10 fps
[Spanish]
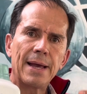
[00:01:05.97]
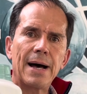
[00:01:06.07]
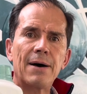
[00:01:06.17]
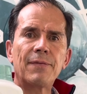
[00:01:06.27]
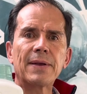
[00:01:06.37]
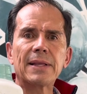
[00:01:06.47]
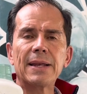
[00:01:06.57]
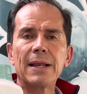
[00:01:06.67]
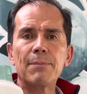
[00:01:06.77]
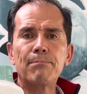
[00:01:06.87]
afectan
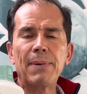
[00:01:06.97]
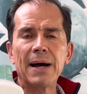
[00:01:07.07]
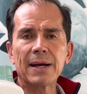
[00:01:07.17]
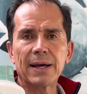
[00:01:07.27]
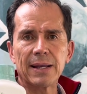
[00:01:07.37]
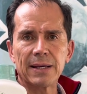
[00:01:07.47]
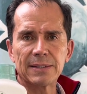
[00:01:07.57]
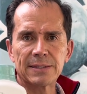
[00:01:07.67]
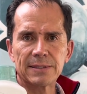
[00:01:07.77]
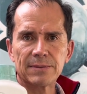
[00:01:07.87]
el páncreas,